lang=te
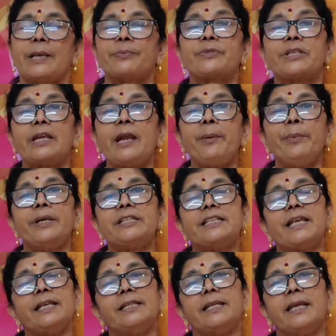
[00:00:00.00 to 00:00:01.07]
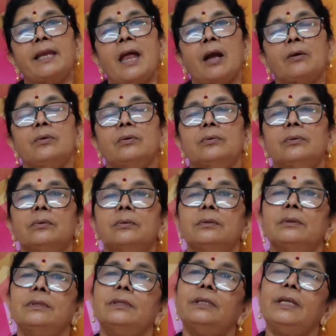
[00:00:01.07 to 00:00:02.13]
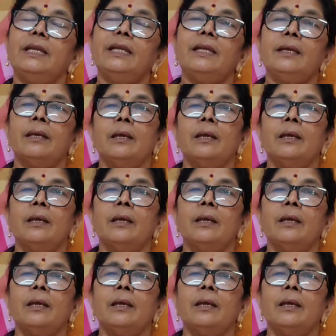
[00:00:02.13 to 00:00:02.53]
సబ్స్క్రైబర్స్ అయితే నాకు త్రీ